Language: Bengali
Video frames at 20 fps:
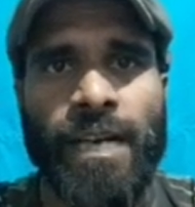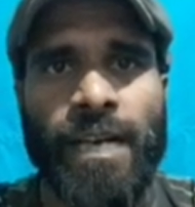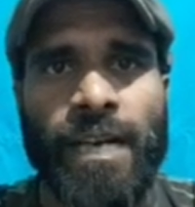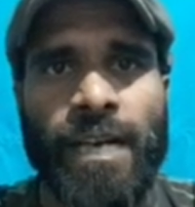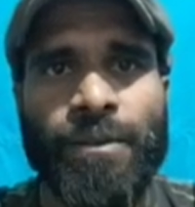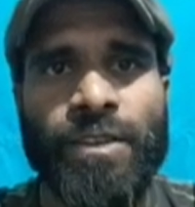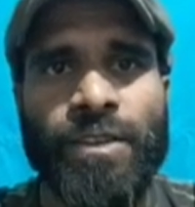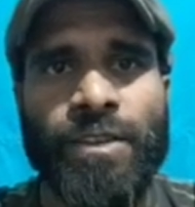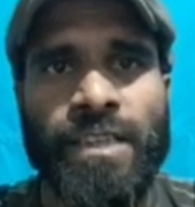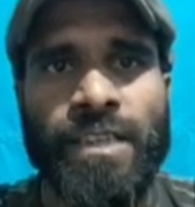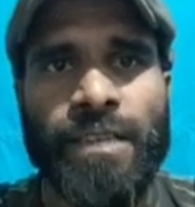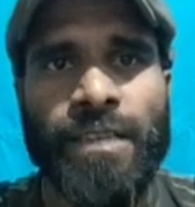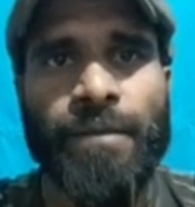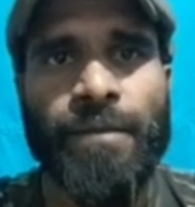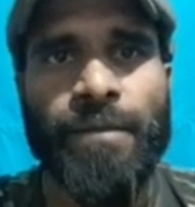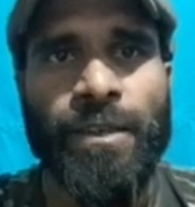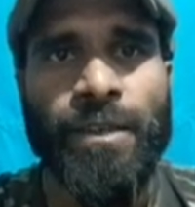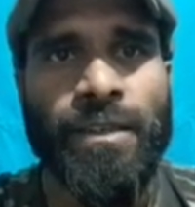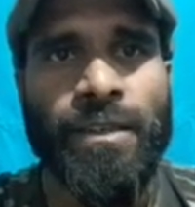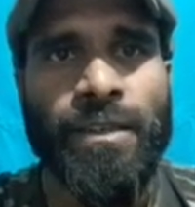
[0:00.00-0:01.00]
আবেদনের সাথে
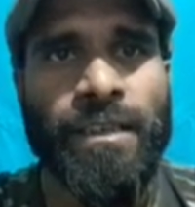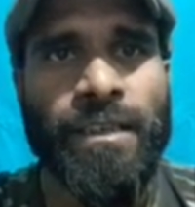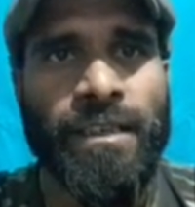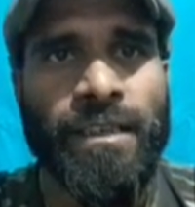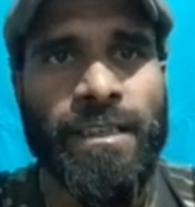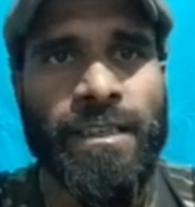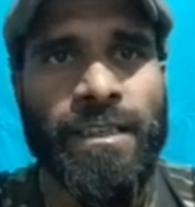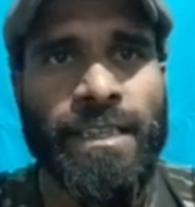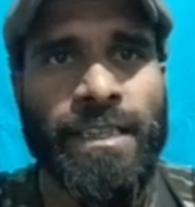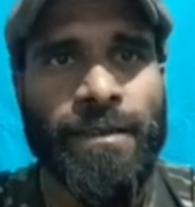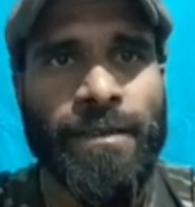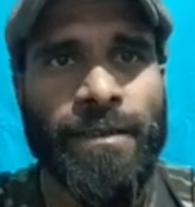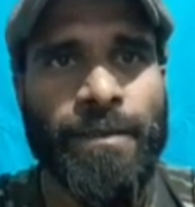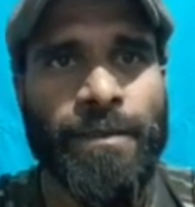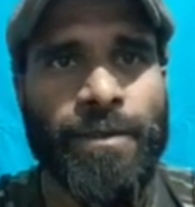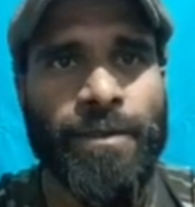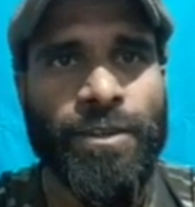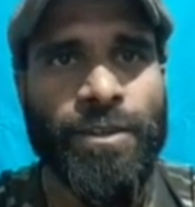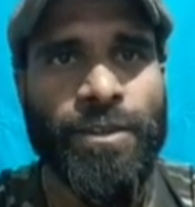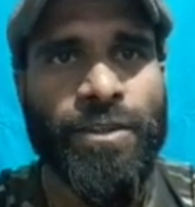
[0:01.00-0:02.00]
মেয়র সাভার
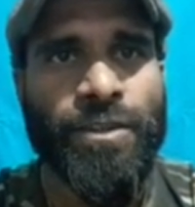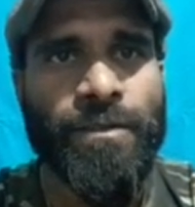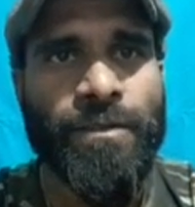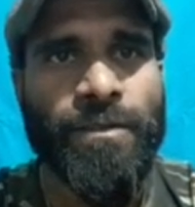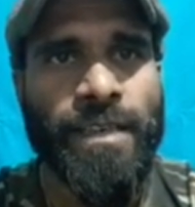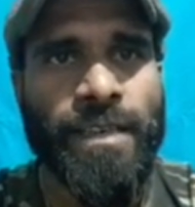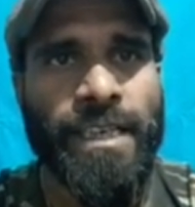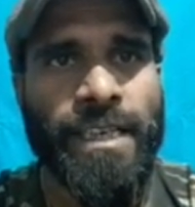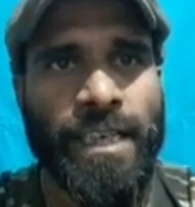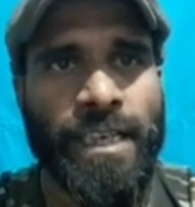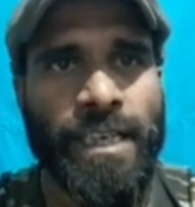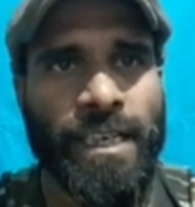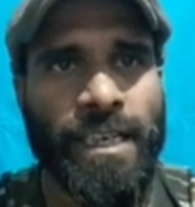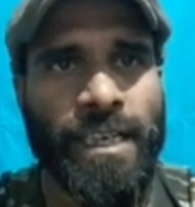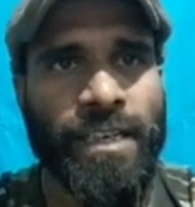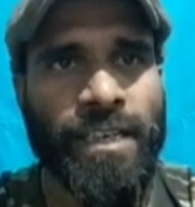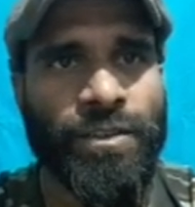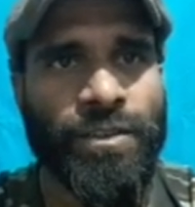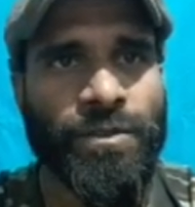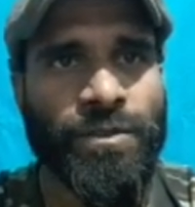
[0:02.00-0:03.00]
পৌরসভা ঢাকা
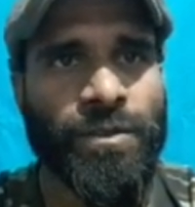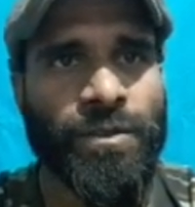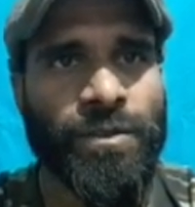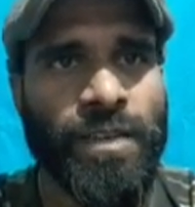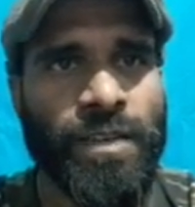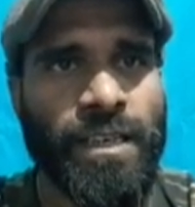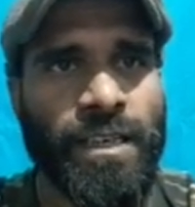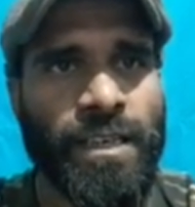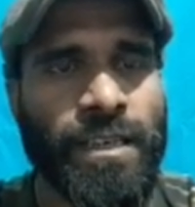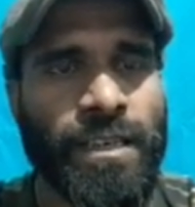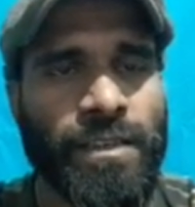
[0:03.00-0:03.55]
এর অনুকূলে